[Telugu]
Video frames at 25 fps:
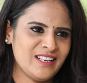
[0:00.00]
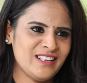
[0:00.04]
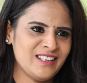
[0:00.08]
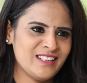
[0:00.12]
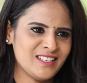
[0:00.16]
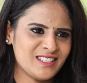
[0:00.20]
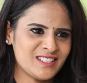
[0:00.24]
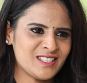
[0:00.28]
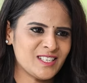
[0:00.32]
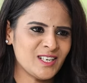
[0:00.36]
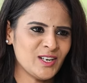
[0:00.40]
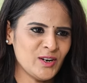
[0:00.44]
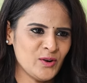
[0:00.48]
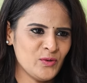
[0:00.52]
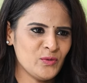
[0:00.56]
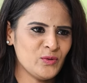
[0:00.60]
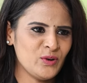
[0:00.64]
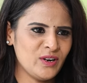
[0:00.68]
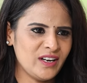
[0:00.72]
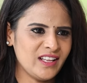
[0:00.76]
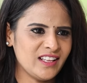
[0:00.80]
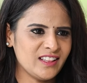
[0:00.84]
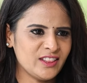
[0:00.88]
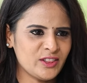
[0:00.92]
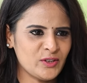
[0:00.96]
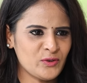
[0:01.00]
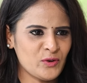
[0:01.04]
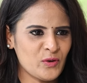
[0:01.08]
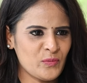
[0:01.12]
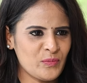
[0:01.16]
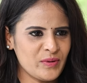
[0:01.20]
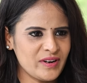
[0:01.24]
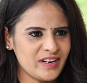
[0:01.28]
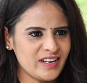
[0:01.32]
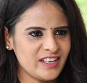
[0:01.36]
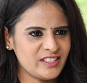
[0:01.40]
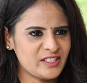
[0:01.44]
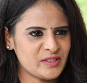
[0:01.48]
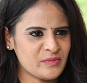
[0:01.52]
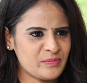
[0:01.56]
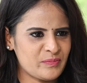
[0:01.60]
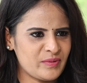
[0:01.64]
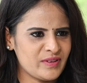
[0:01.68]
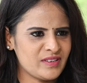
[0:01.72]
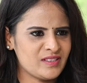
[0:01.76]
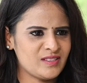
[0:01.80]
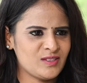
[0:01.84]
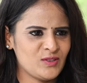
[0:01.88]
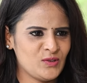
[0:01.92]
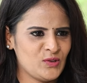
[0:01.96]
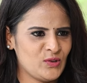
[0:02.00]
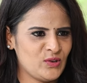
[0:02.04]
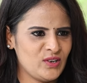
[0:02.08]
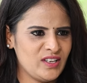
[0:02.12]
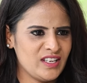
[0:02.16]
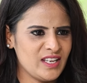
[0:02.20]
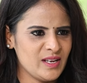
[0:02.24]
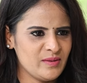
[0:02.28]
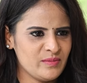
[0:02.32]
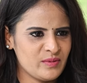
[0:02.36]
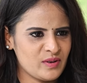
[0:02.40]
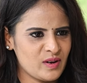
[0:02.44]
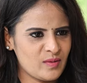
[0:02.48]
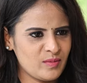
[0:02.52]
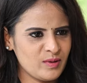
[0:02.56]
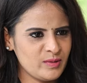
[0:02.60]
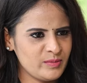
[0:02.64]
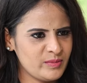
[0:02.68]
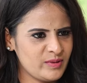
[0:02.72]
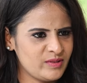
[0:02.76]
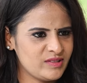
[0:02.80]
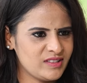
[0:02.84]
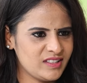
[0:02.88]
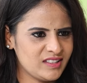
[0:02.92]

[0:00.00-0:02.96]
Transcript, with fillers: ఇండస్ట్రీలో ఉండి ఇంత ఓపెన్గా చెప్పేస్తున్నావు నీకేం ప్రాబ్లం